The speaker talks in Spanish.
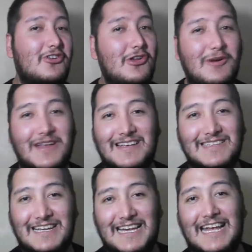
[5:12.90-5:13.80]
no lo van a
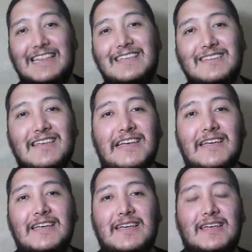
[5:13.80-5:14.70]
hacer gratis.
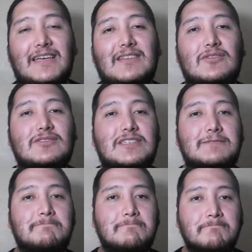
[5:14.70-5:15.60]
Entonces,
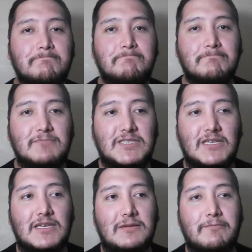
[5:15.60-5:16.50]

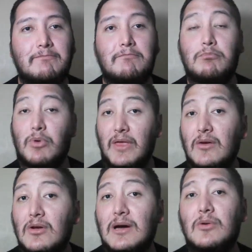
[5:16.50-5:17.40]
si pueden
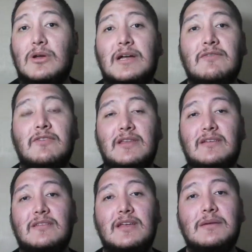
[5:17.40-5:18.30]
colaborar
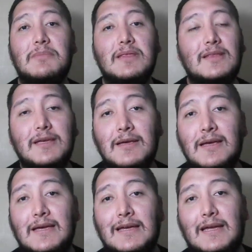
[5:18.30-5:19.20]
financieramente,
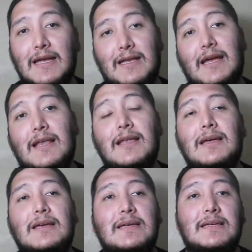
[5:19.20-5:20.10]
genial.
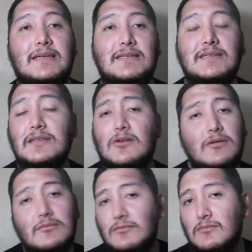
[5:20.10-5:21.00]
Y si
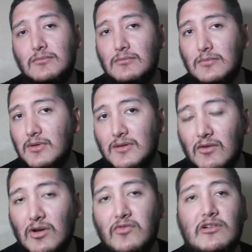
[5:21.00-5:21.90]
no, de
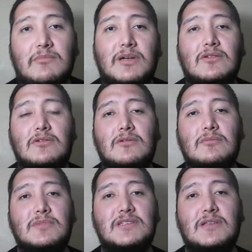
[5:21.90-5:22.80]
igual forma, yo
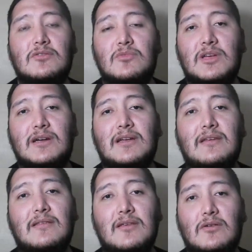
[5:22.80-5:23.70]
me siento muy
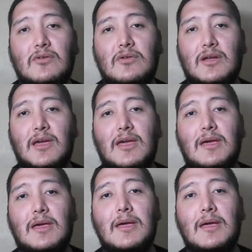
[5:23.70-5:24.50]
agradecido con que